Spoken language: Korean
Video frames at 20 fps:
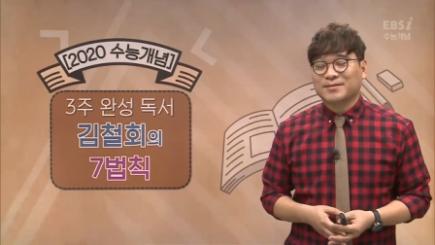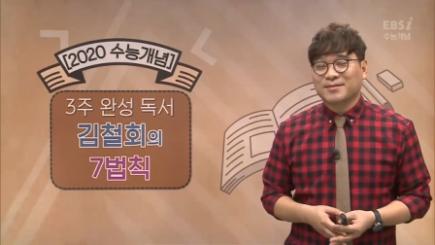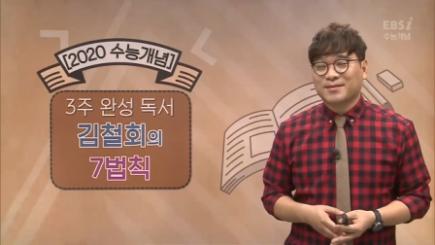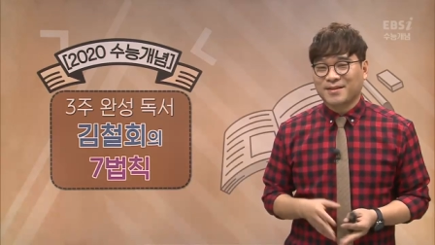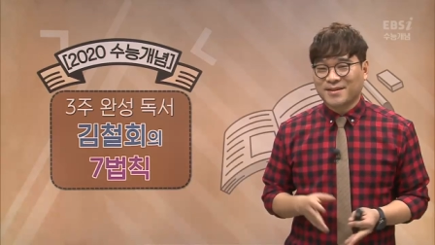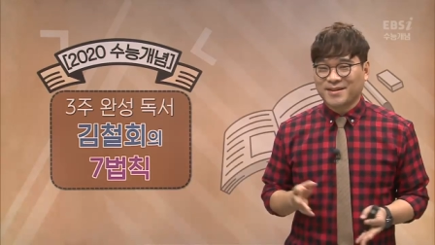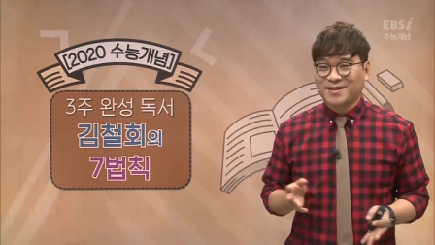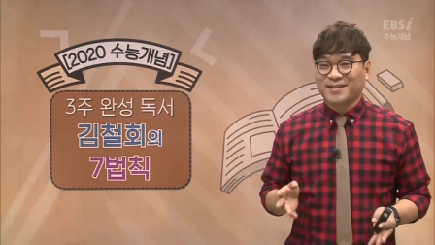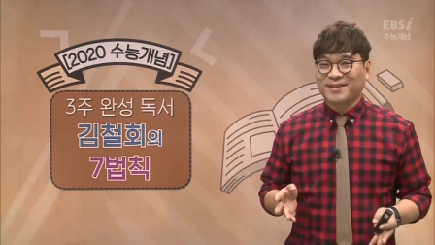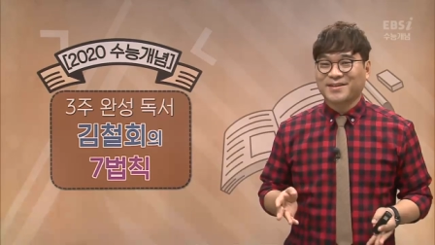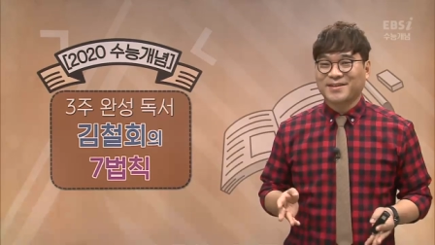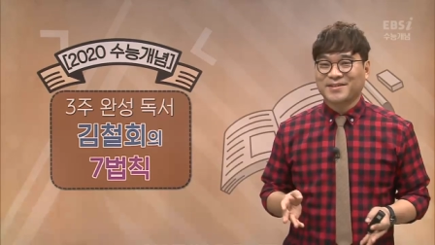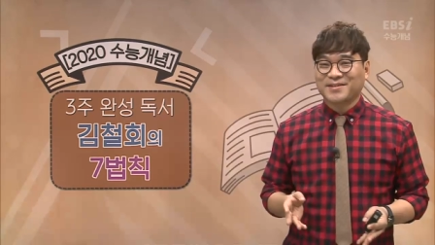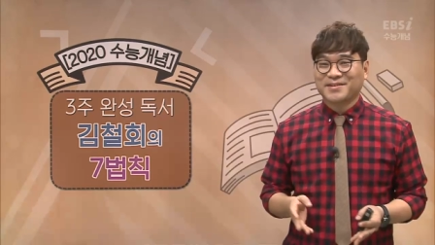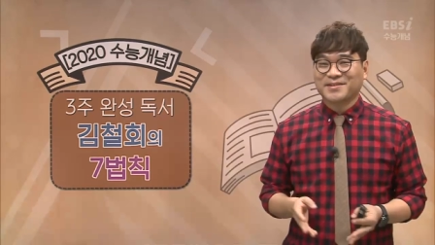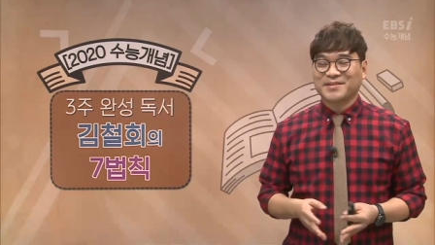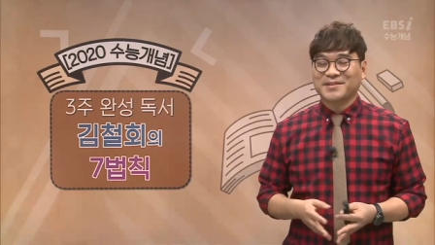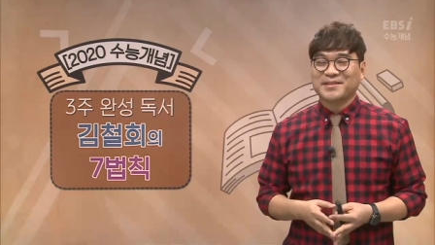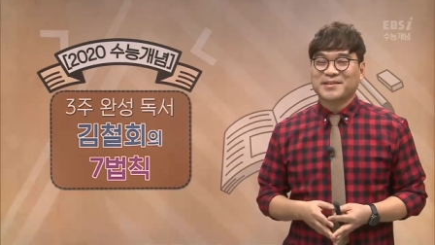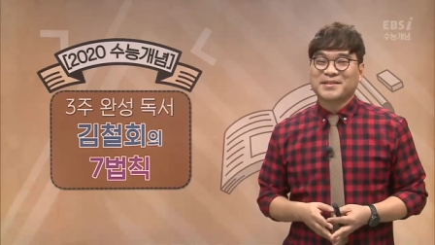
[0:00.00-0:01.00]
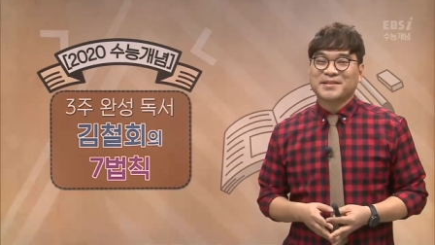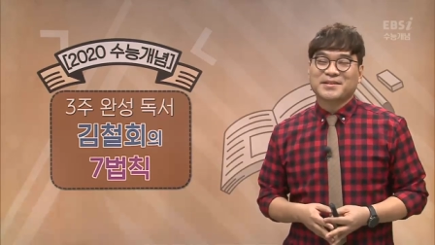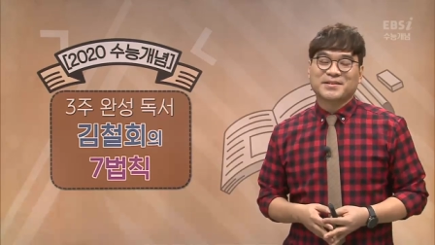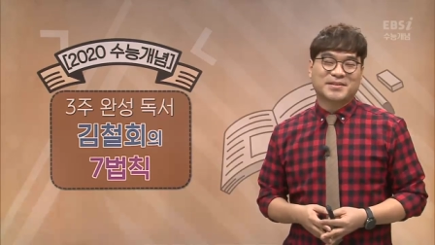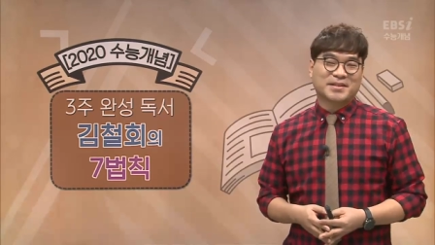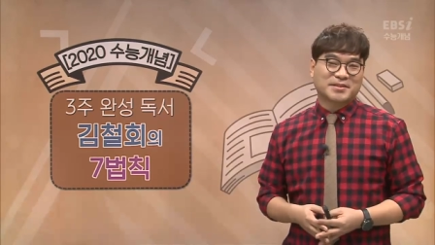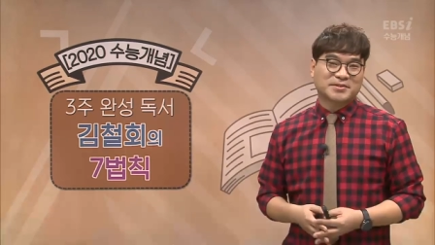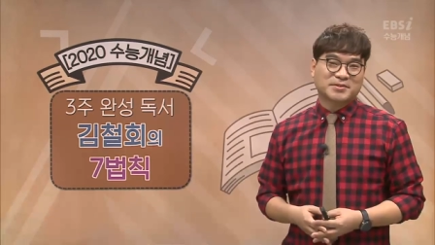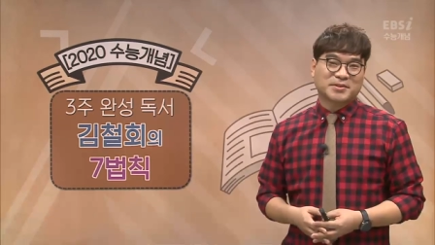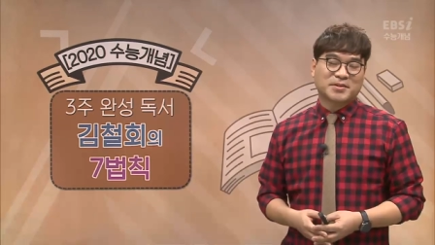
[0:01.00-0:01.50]
네.
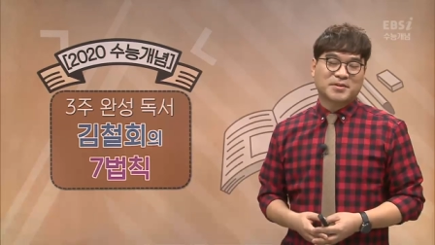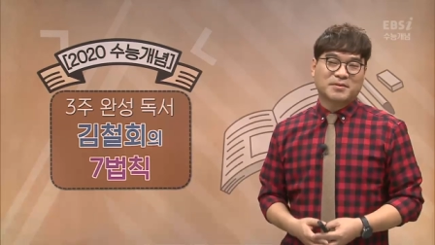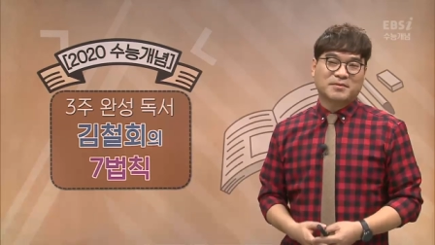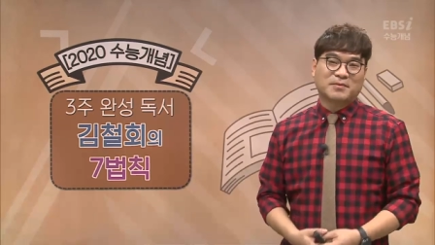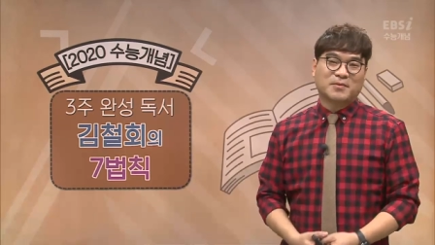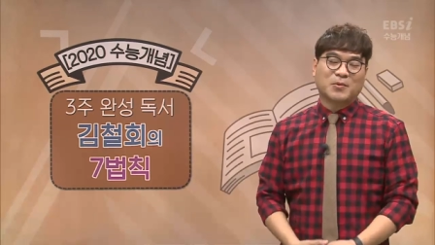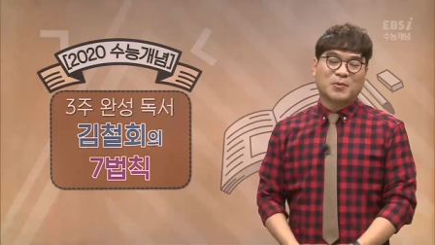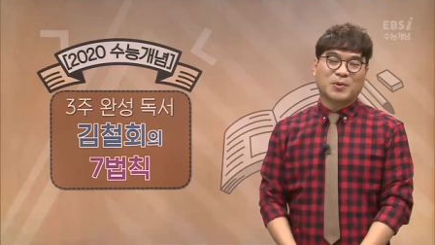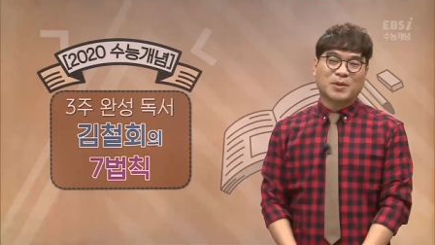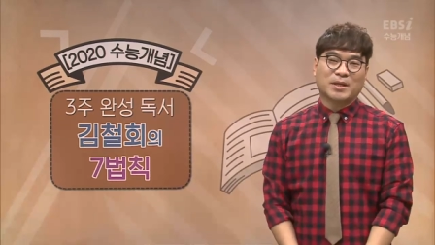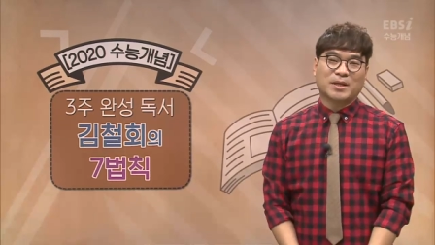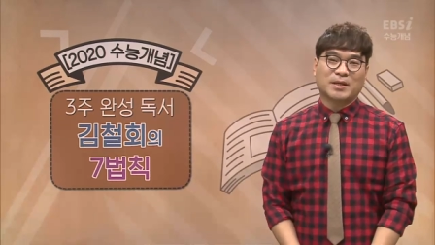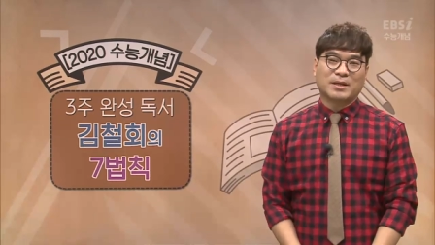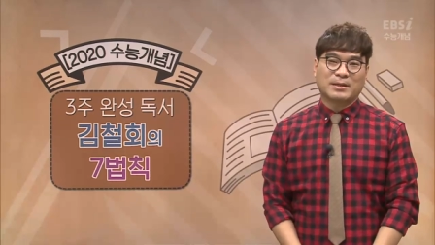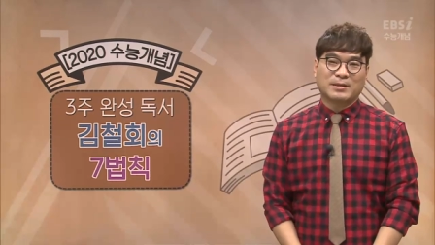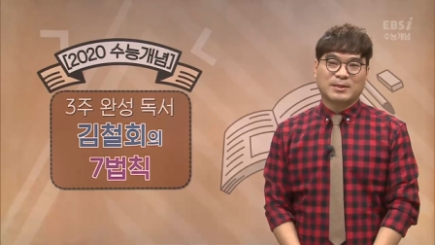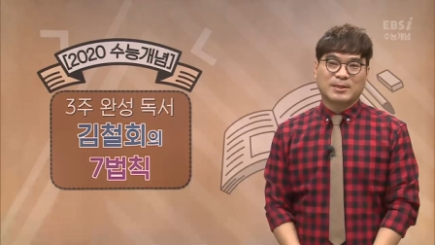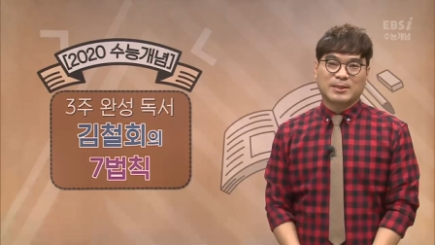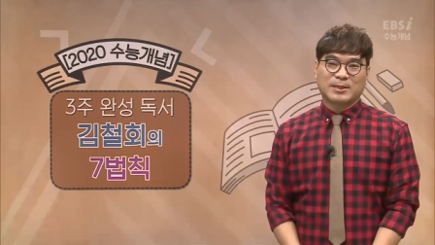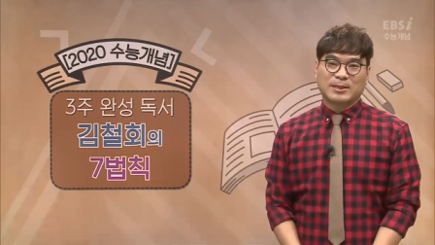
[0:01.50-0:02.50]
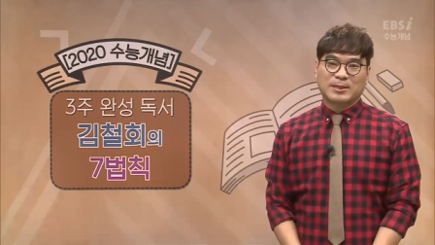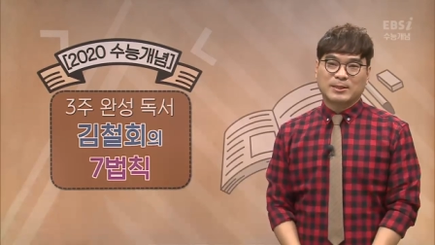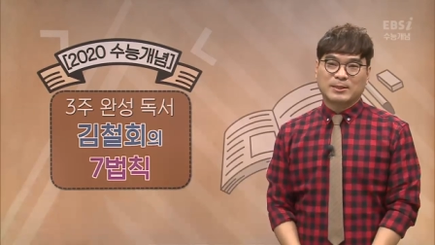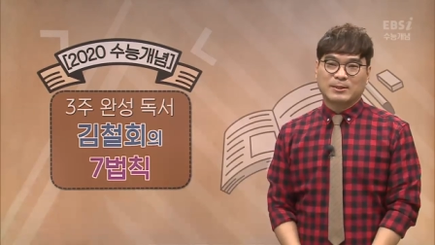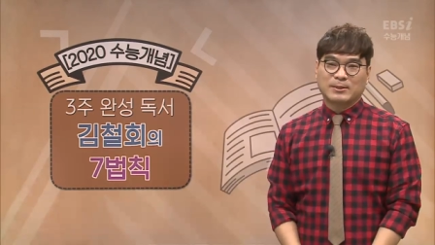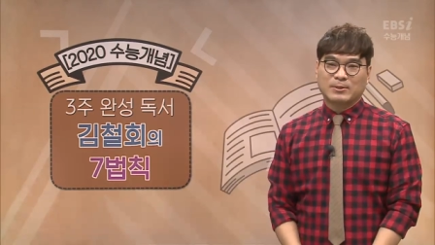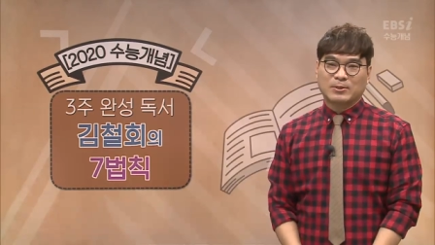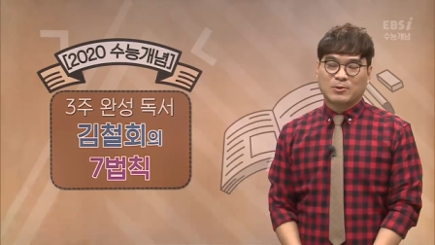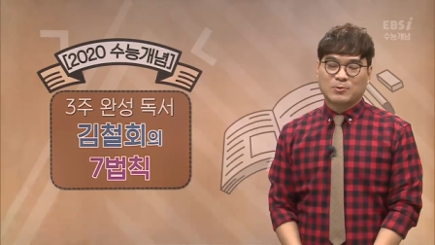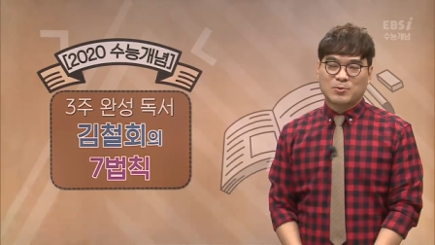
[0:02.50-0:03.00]
그래서요, 올해
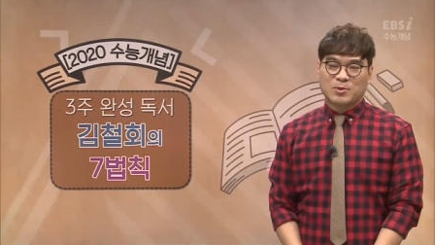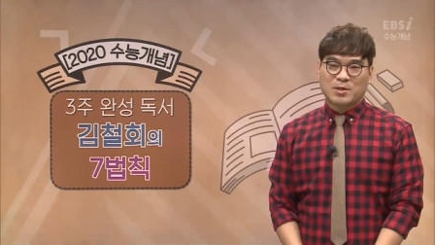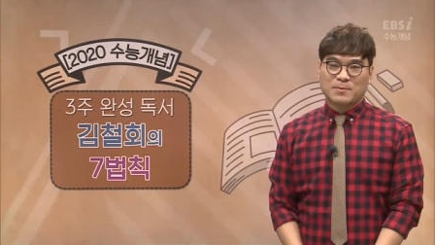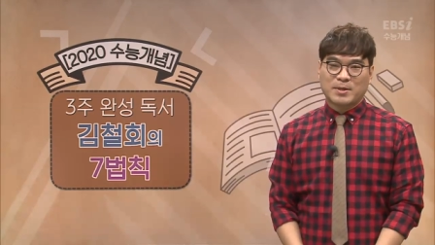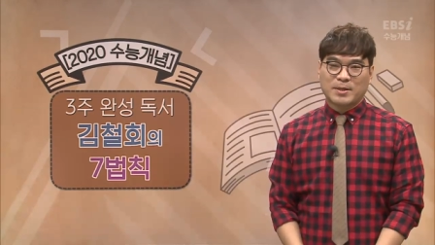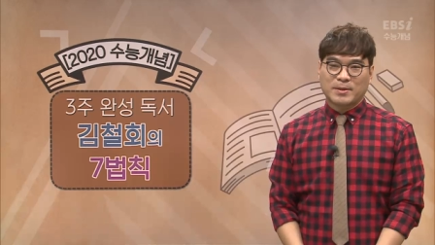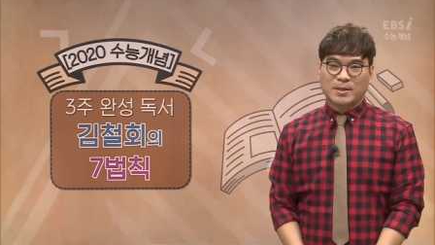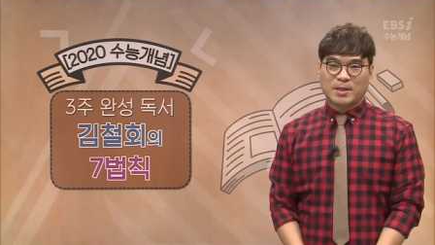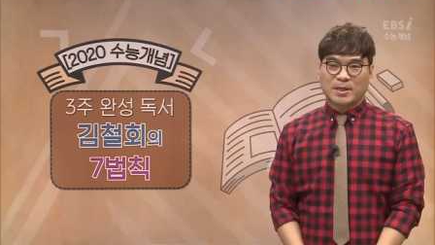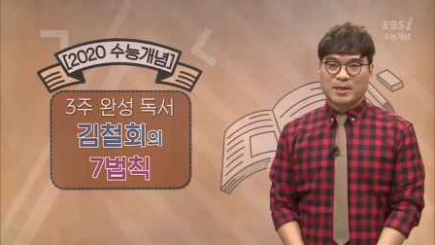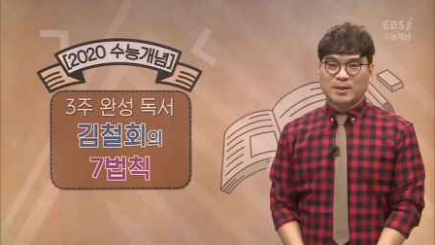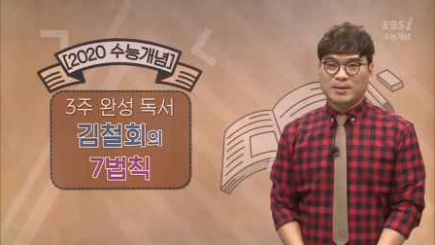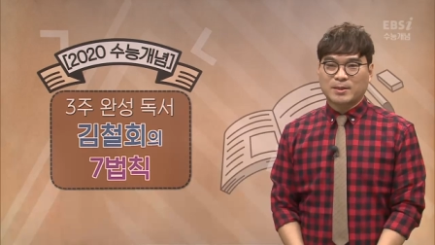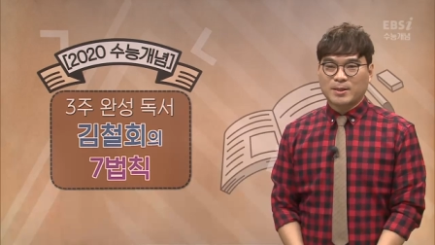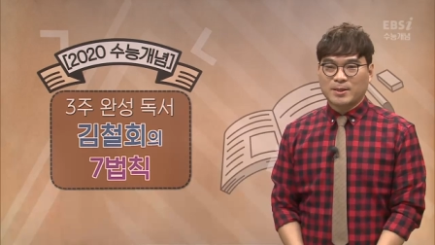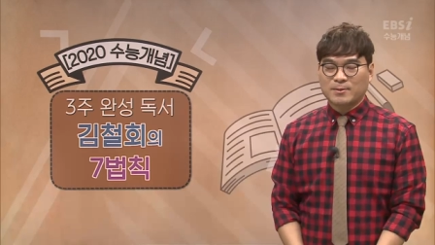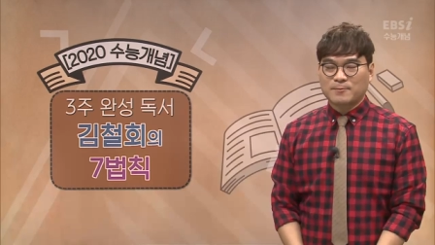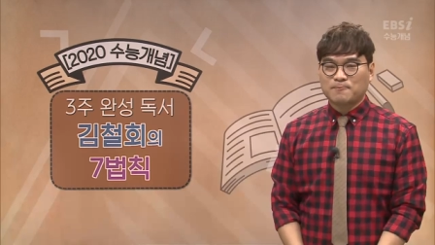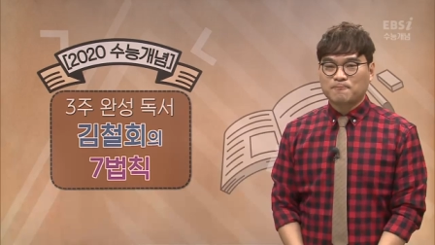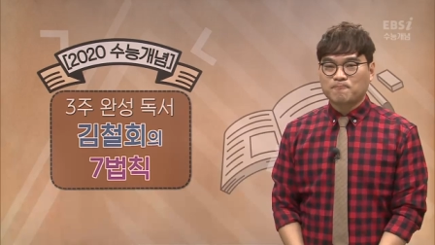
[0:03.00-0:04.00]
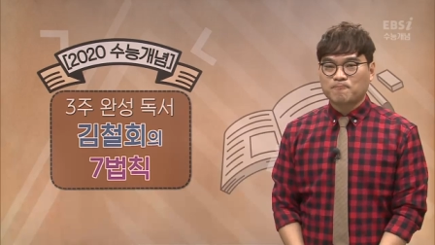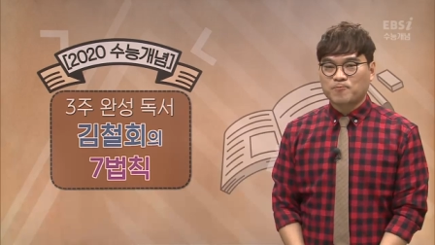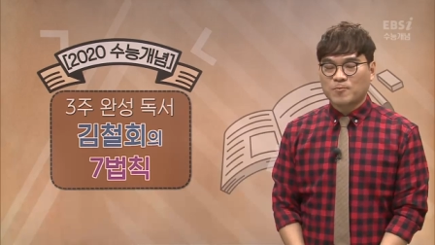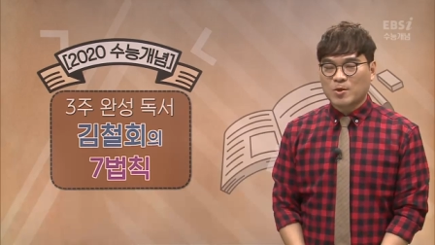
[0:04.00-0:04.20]
이 여러분과 만나게 된